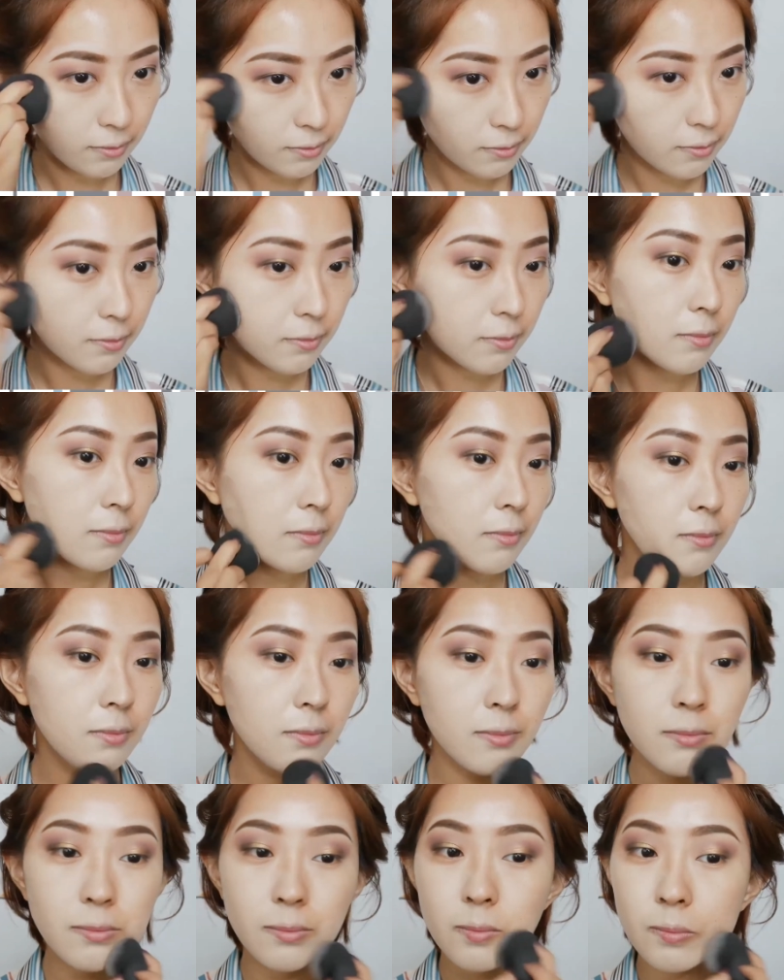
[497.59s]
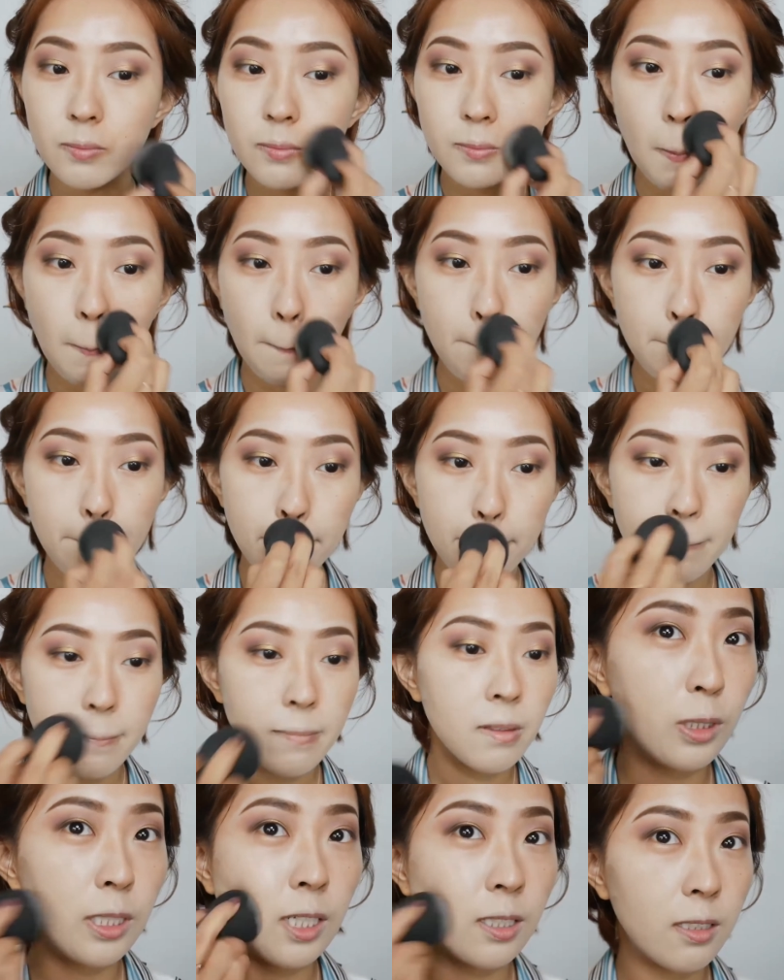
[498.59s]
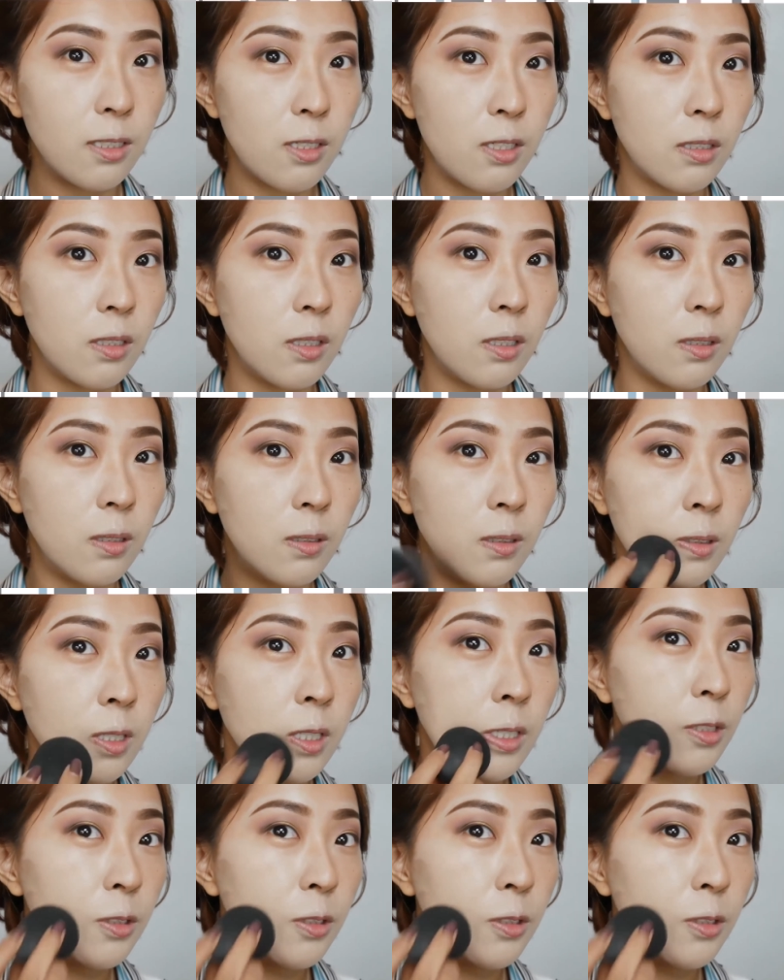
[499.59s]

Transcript: 我看到人家往脸上糊墙的时候，